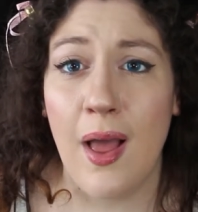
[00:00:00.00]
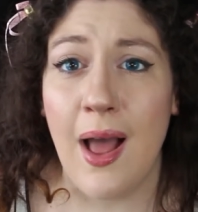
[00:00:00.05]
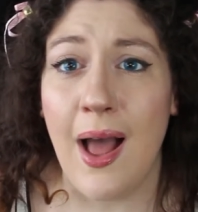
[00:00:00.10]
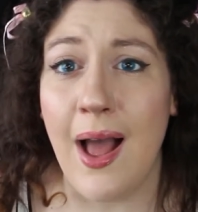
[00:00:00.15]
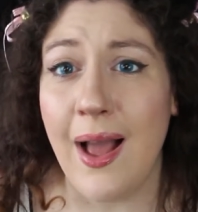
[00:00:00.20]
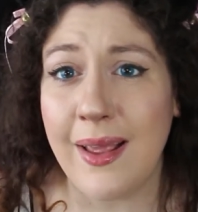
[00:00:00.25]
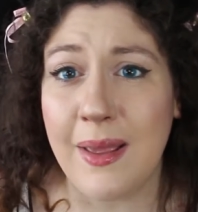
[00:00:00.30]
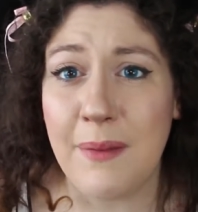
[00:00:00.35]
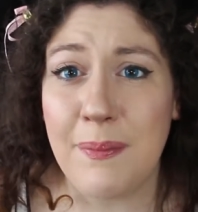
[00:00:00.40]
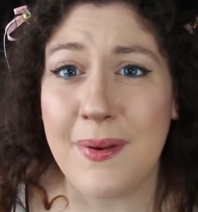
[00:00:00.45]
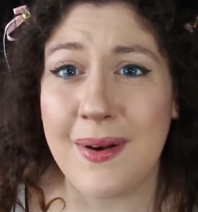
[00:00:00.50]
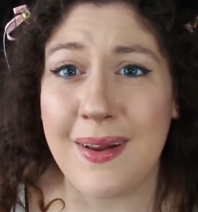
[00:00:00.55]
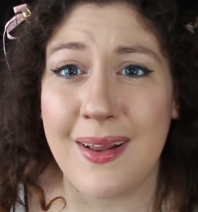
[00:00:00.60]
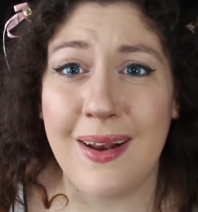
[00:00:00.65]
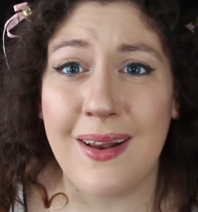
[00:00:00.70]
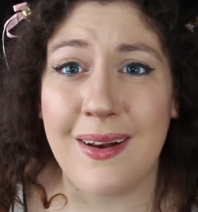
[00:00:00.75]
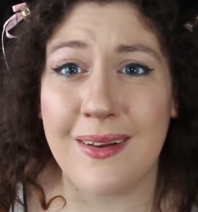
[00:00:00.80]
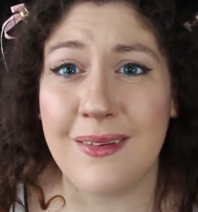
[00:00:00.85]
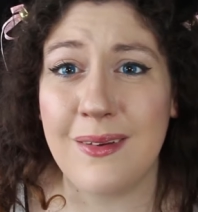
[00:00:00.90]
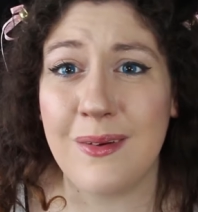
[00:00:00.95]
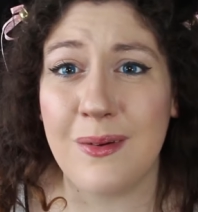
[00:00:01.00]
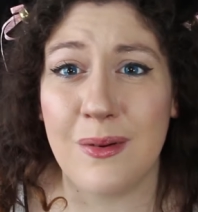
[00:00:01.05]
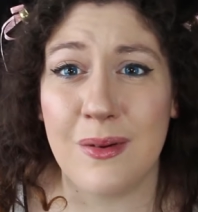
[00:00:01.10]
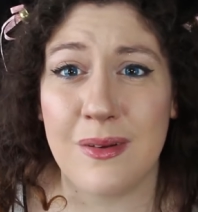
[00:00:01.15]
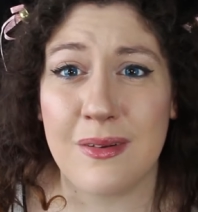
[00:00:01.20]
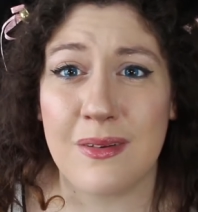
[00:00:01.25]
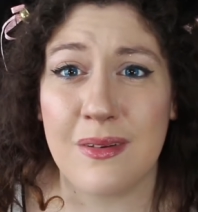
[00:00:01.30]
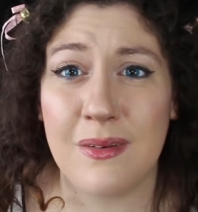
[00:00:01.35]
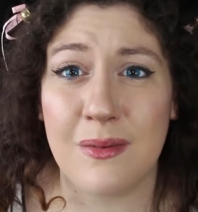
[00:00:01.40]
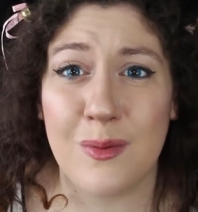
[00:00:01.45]
anche perché l'articolo
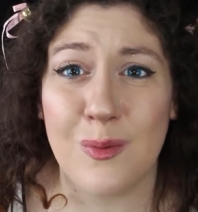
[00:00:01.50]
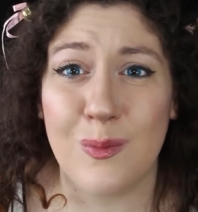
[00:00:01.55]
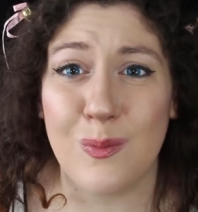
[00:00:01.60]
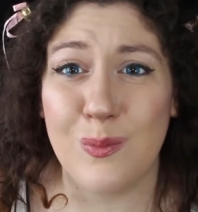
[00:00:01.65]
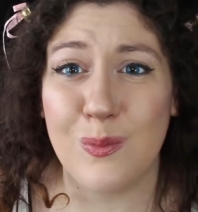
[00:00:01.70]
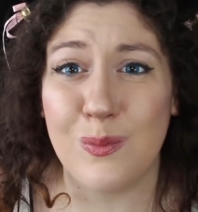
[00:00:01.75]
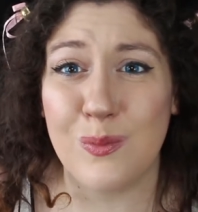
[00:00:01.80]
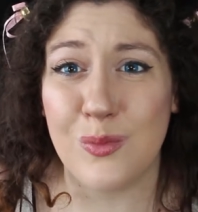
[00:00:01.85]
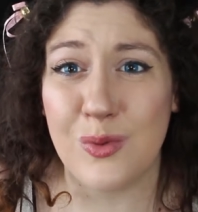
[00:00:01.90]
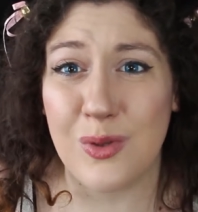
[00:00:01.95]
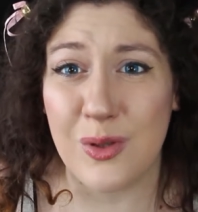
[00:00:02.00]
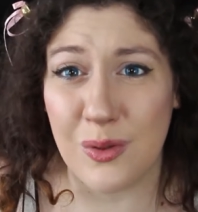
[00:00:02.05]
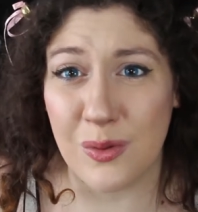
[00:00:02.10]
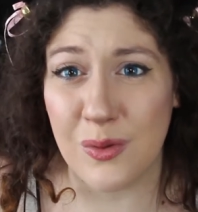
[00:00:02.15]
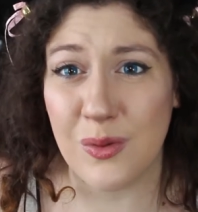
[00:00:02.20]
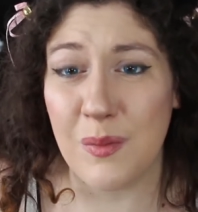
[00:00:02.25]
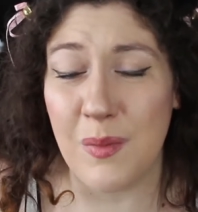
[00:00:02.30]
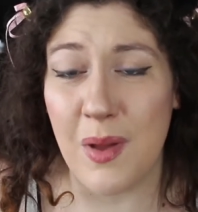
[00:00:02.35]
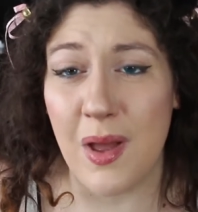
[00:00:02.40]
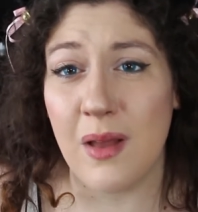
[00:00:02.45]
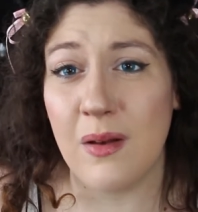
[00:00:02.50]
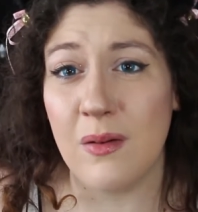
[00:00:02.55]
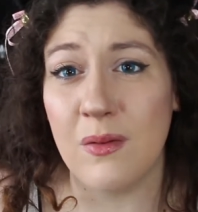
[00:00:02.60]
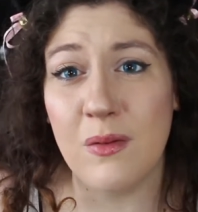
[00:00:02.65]
è scritto secondo me